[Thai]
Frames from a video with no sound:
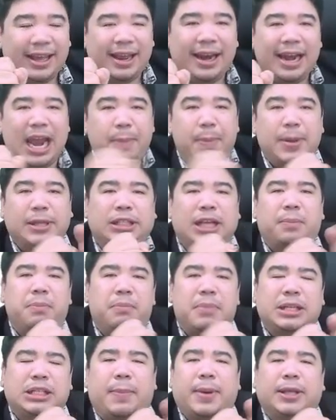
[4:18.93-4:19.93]
แล้วมันจะ
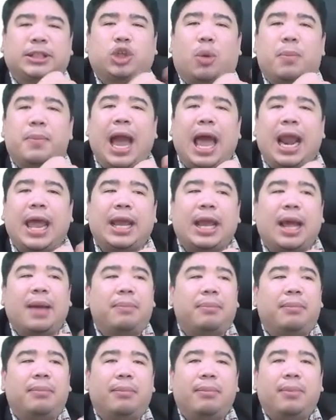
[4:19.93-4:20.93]
มันจะผสมกับอะไรครับ
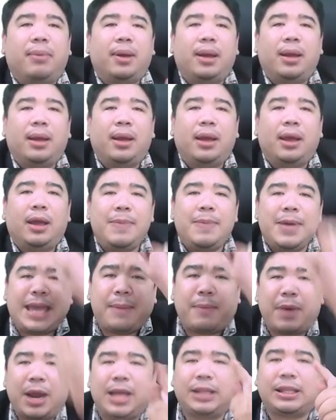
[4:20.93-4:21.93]
พี่แก๊ป
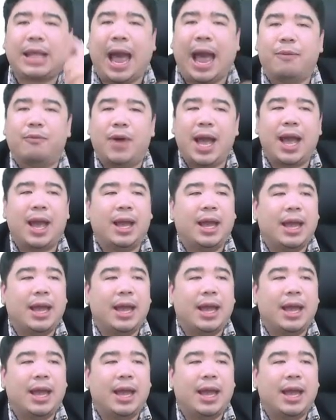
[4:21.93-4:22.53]
ก็เลยถามว่า